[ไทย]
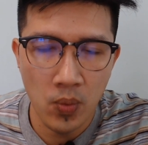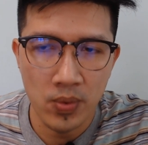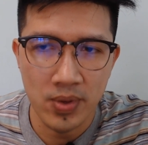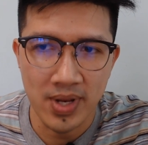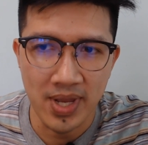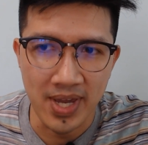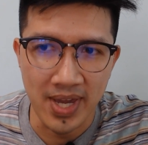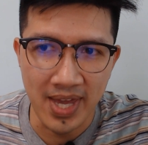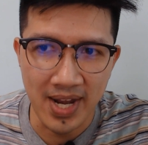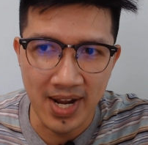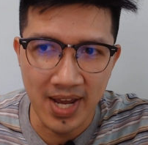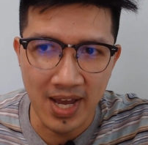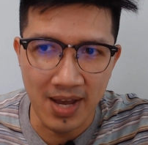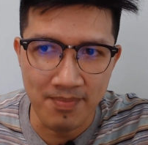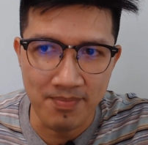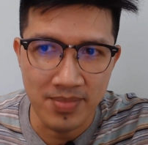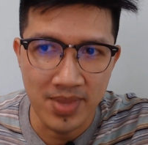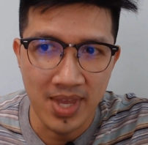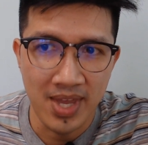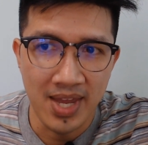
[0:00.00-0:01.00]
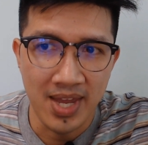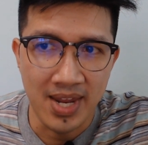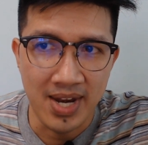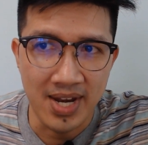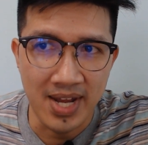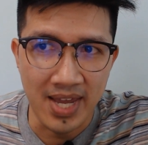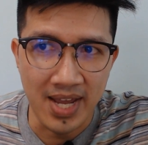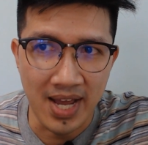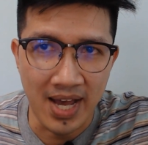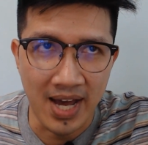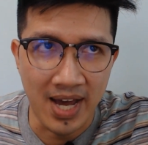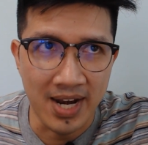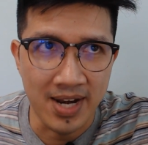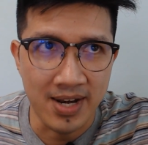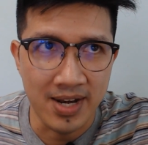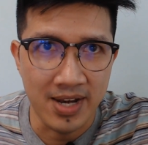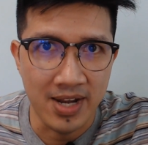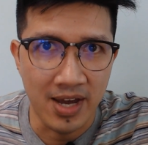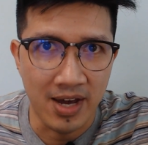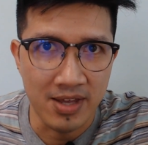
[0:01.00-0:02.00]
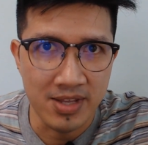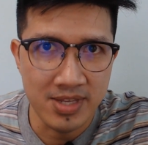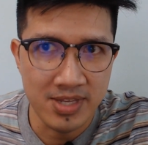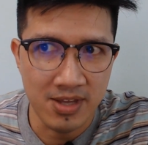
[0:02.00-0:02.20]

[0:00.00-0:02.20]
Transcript: อย่างเงี้ยนะครับ ในการเดี๋ยว